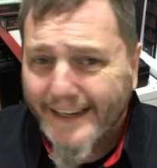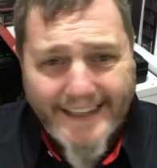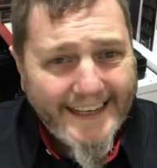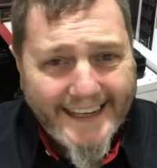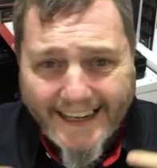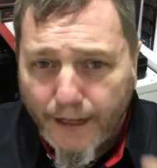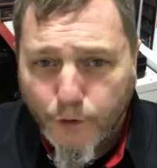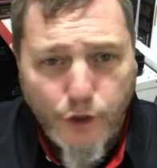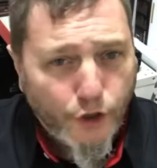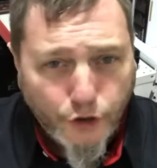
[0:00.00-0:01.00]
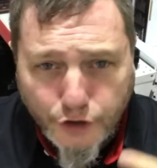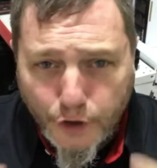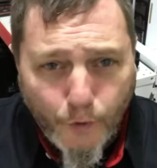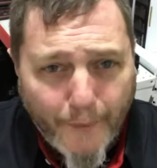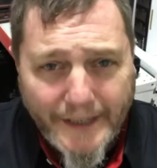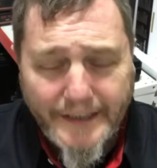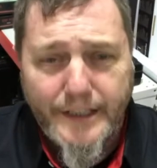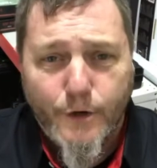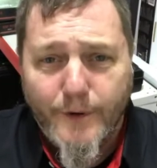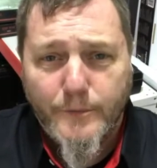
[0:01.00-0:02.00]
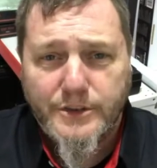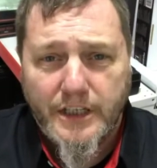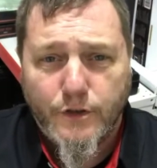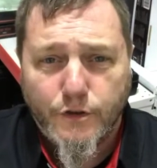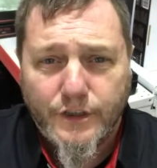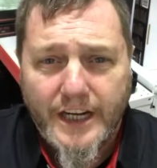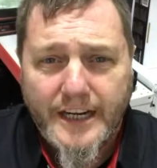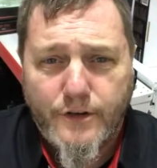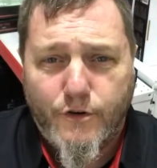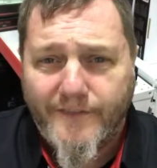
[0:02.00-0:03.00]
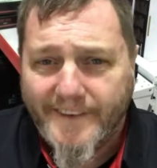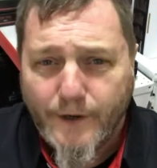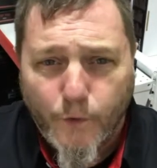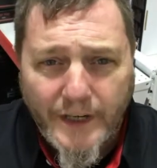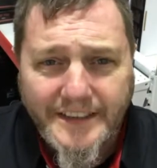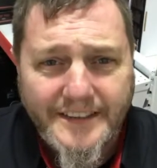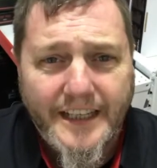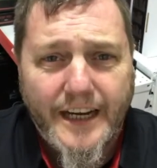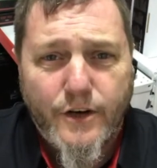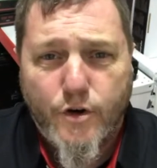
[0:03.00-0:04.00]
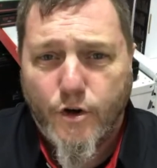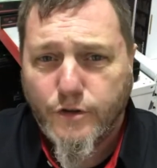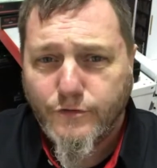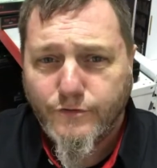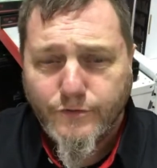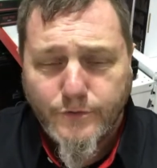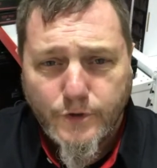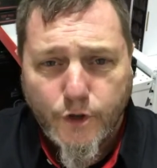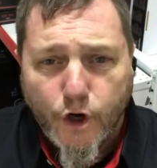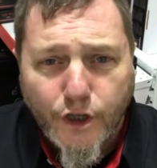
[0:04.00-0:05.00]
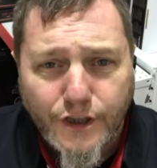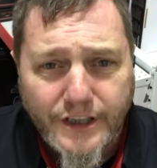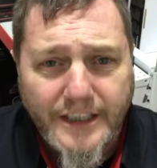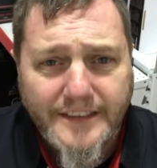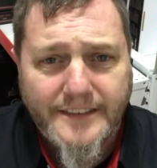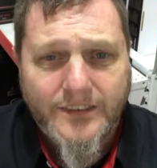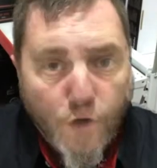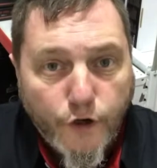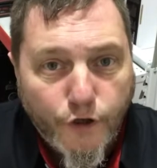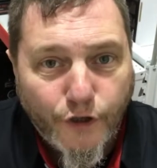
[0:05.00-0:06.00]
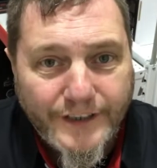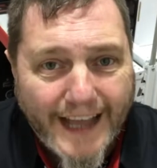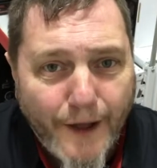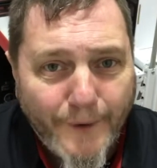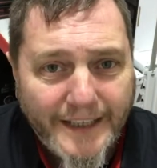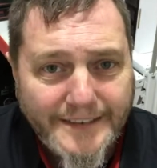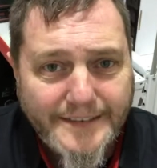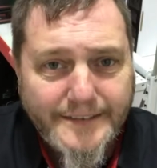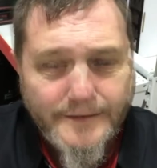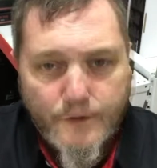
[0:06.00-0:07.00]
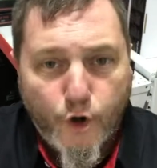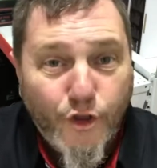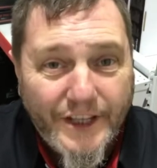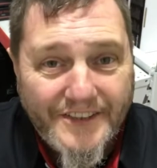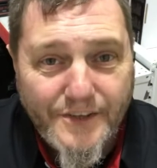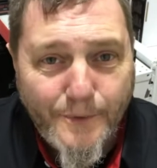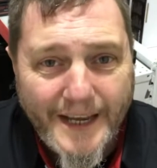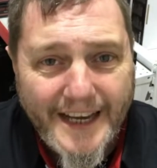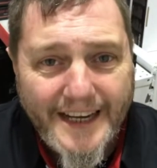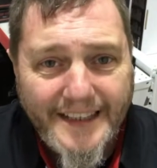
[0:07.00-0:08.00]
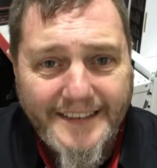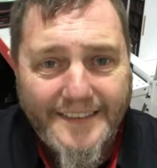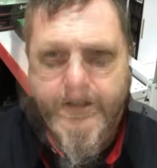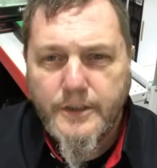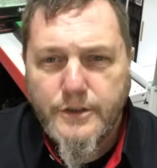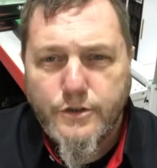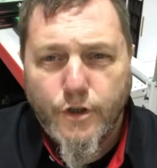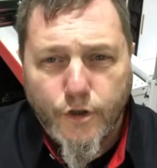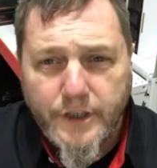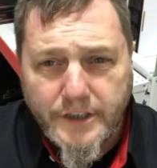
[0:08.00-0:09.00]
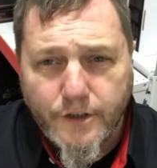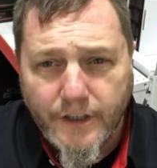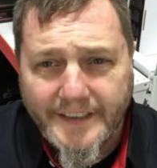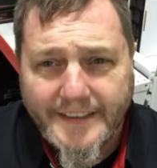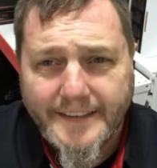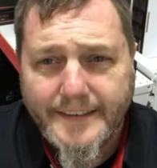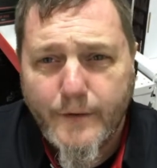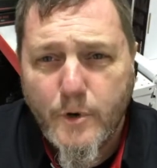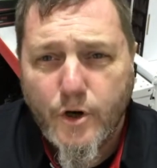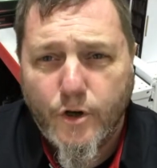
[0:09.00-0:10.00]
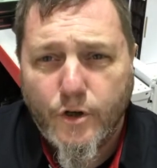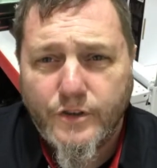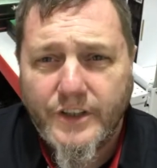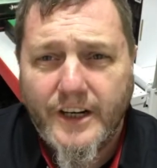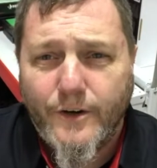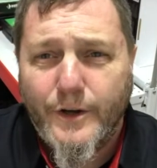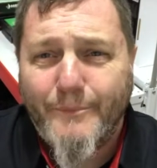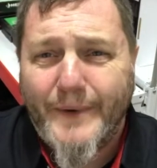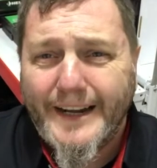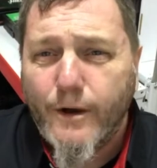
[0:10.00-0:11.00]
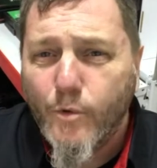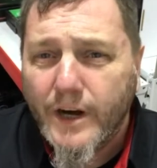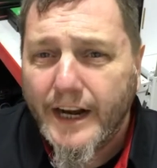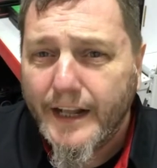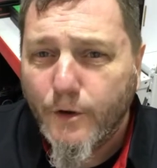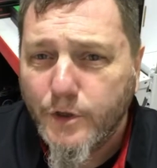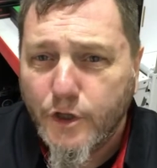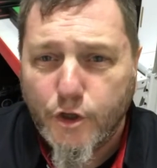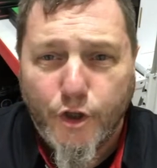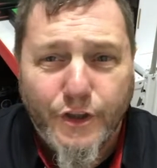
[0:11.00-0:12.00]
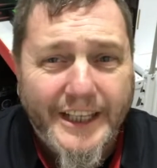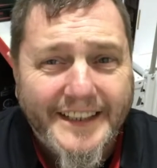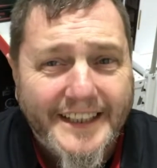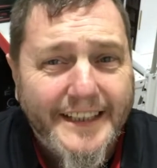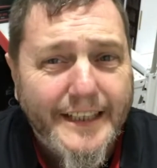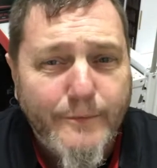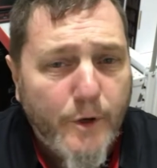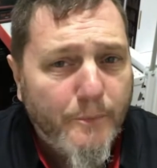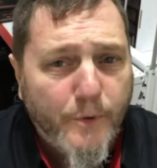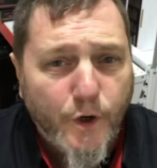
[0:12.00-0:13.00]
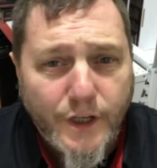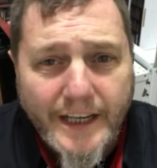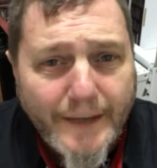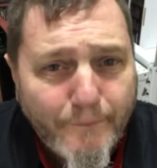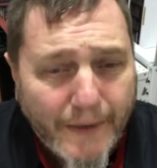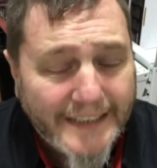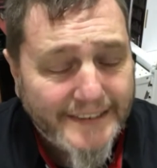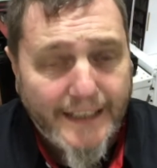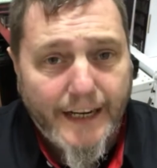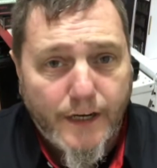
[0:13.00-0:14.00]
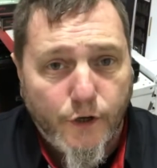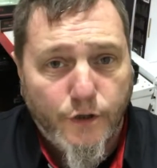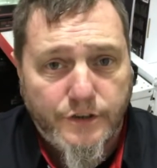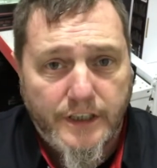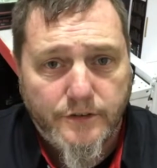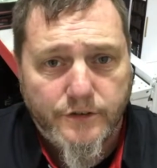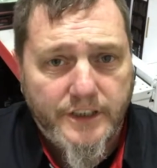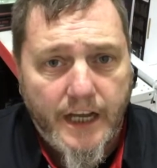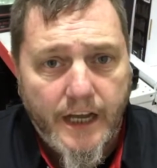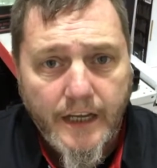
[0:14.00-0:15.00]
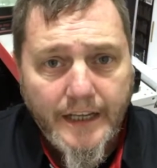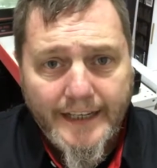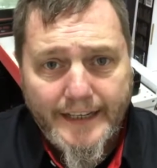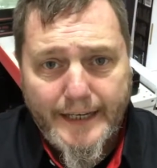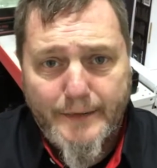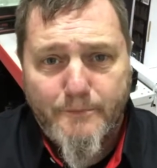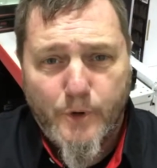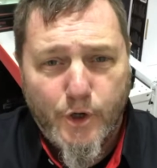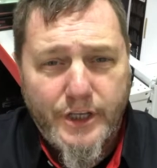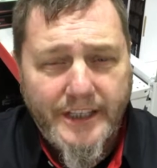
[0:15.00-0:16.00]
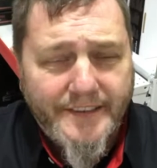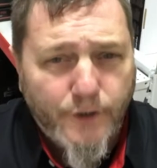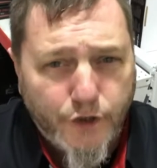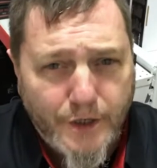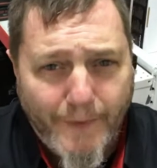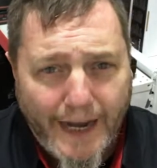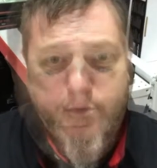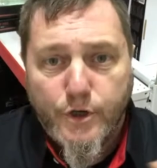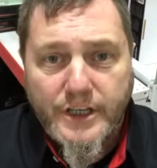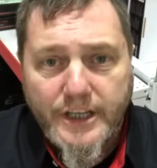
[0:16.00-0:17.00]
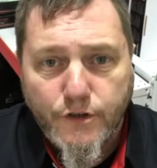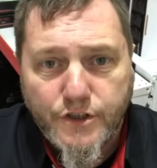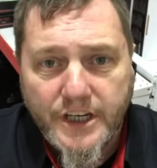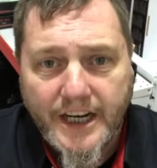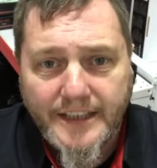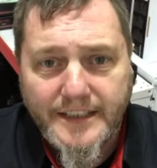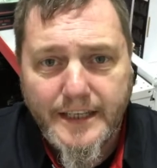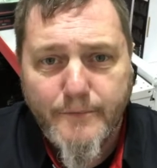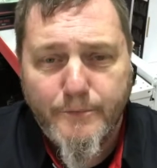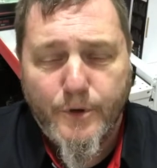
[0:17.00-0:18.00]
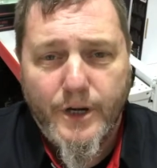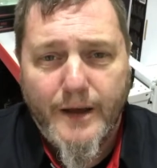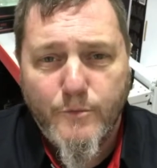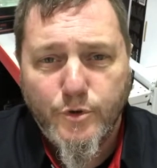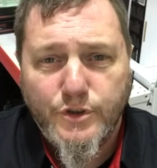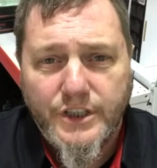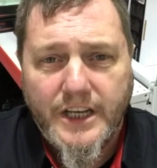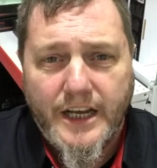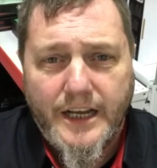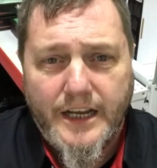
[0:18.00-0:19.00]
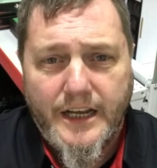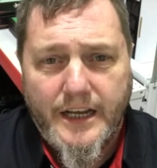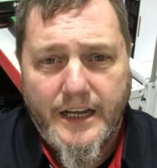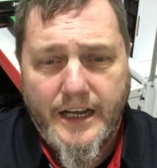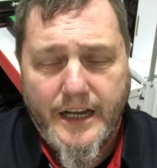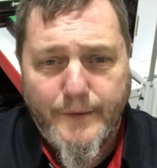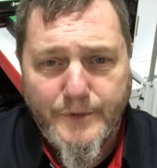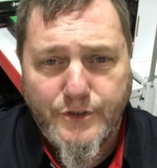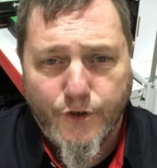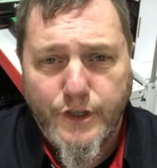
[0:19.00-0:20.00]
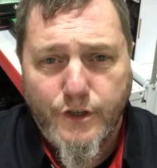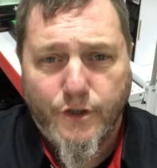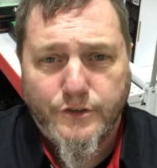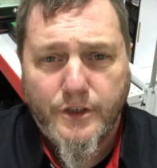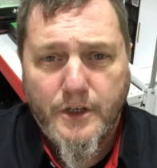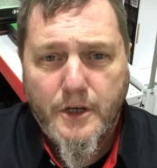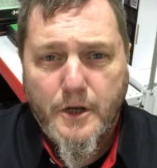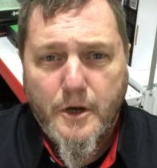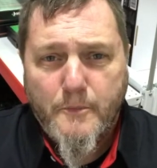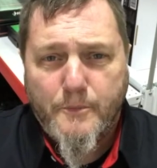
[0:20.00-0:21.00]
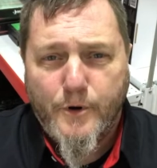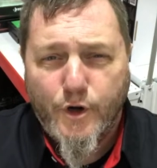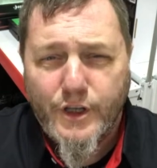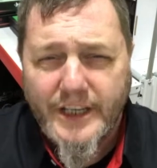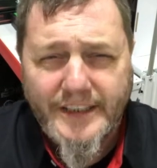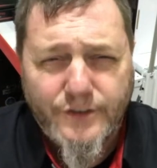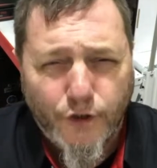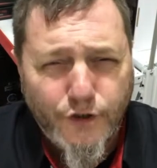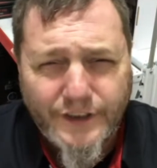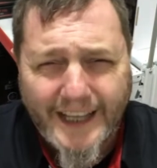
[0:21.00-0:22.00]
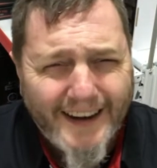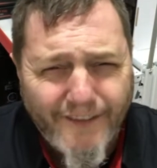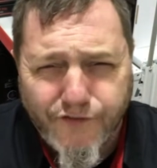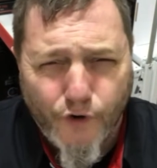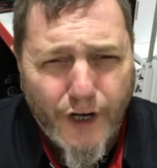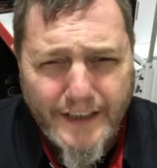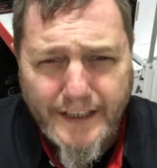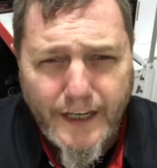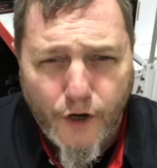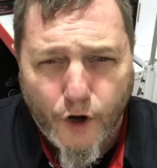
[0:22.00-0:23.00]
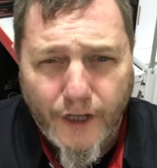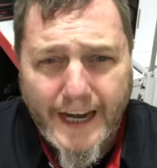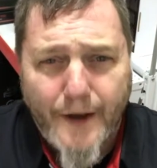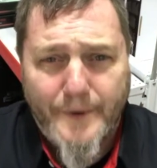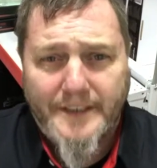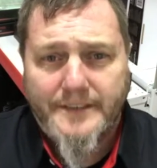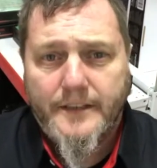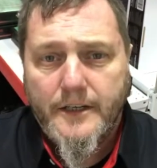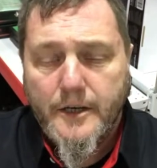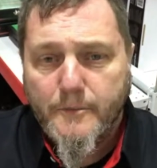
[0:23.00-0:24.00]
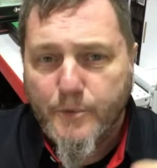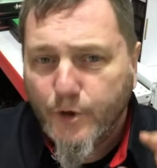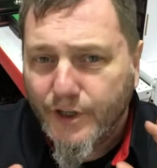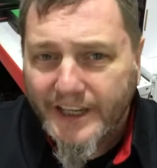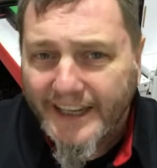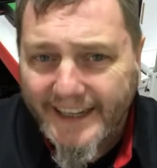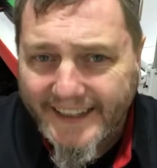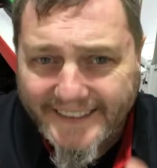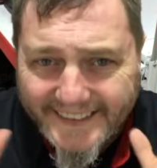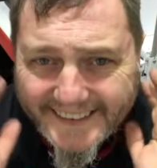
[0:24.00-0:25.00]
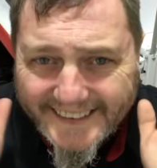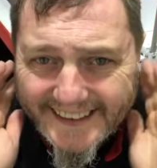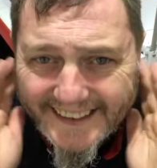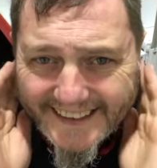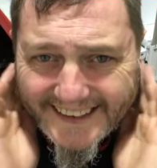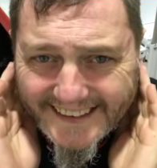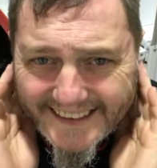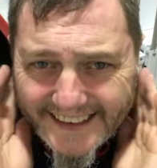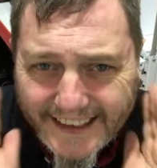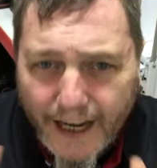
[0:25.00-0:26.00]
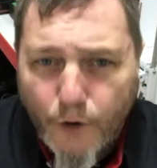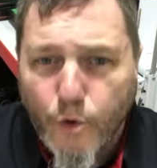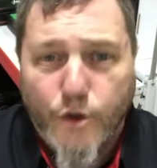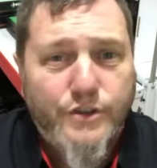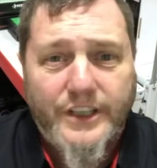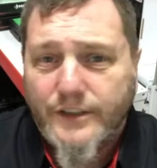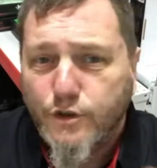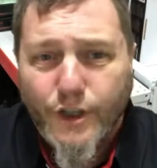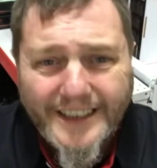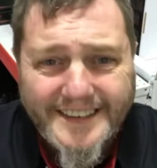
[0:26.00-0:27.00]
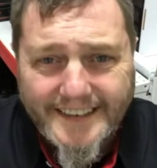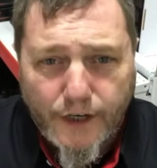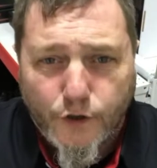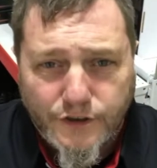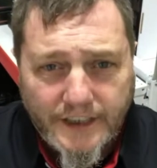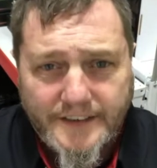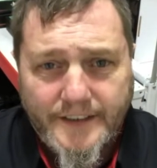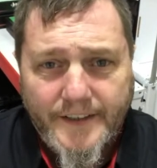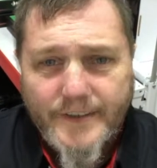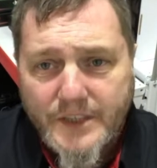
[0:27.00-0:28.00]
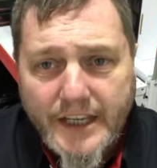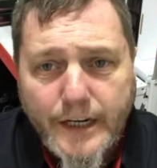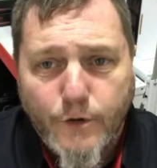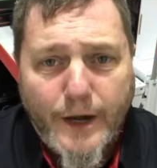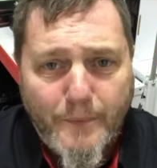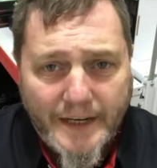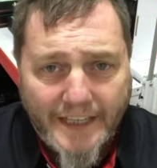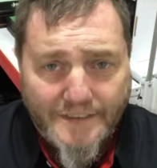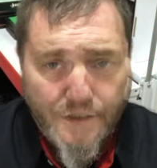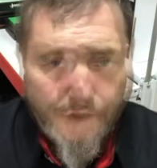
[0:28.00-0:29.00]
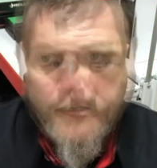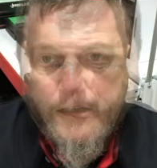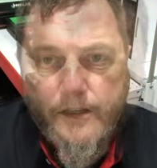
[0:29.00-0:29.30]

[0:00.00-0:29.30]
En el caraudio continuamente nos vamos a encontrar con frecuencias, con cortes, con octavas, con decibeles y todo esto necesitamos conocerlo para un caraudio audio donde entendemos por qué pasan las cosas, o sea, eh, por qué se oye mal, por qué no llega a tiempo la música a mis oídos, por qué son tan fuertes los graves, por qué es estridente el agudo, o sea, todas esas cosas tienen una explicación.